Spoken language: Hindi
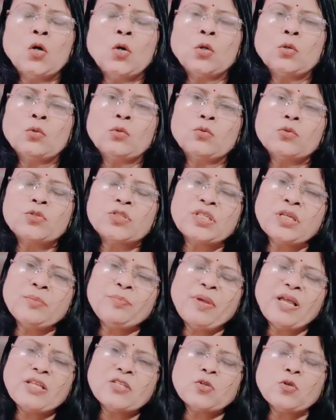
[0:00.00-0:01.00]
और उसी
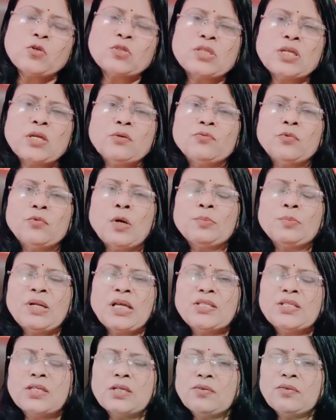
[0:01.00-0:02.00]
पैसों से वो अपना
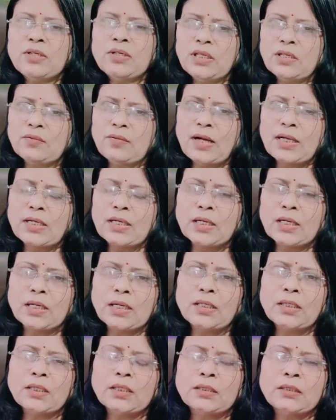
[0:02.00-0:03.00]
जीवन निर्वाह कर
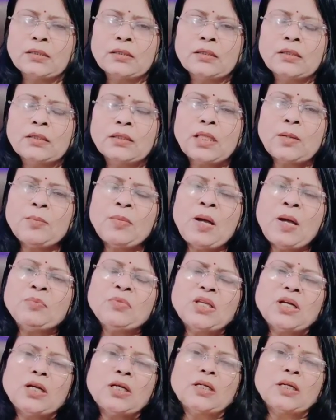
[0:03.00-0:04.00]
रहे हैं तमाम
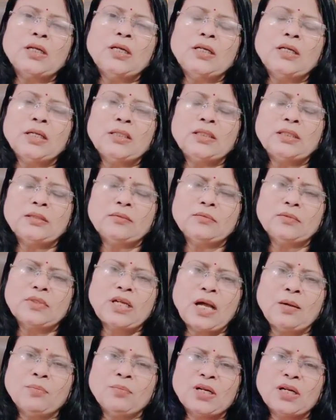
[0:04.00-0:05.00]
तरह के गलत
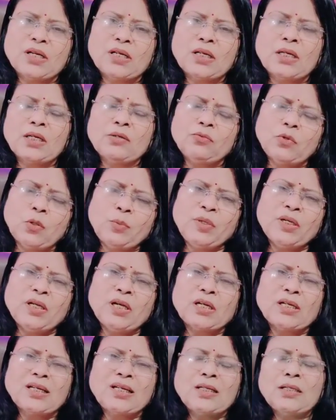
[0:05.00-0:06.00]
काम कर रहे हैं वो भी
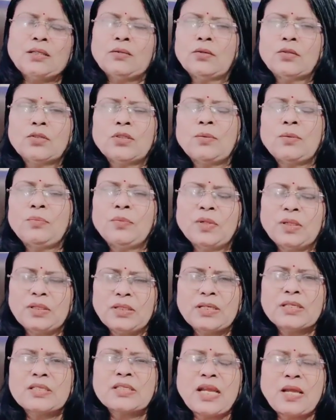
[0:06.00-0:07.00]
कर रहे हैं और जब
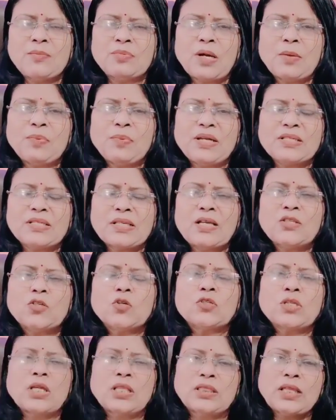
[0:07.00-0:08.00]
इस टाइप का पैसा
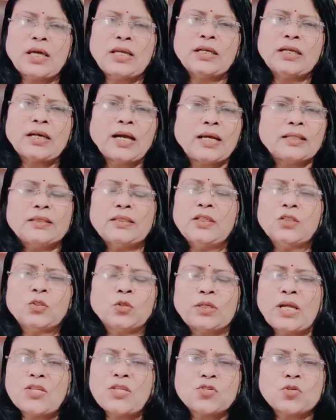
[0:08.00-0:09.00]
जो संतानें खाती है
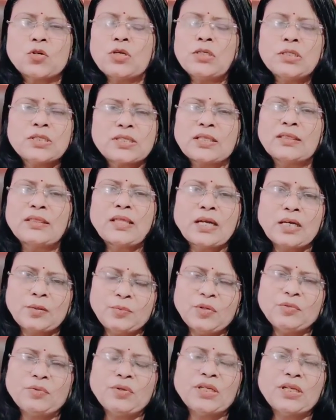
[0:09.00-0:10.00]
तो नेचुरली संतानें
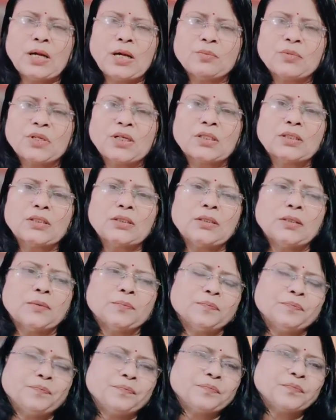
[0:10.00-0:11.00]
भी वही काम करती
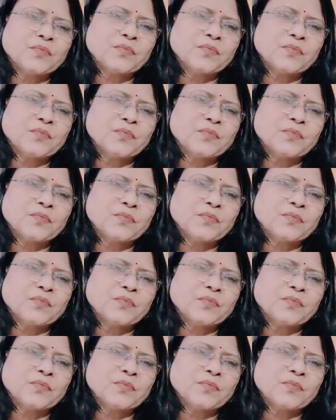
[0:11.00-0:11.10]
हैं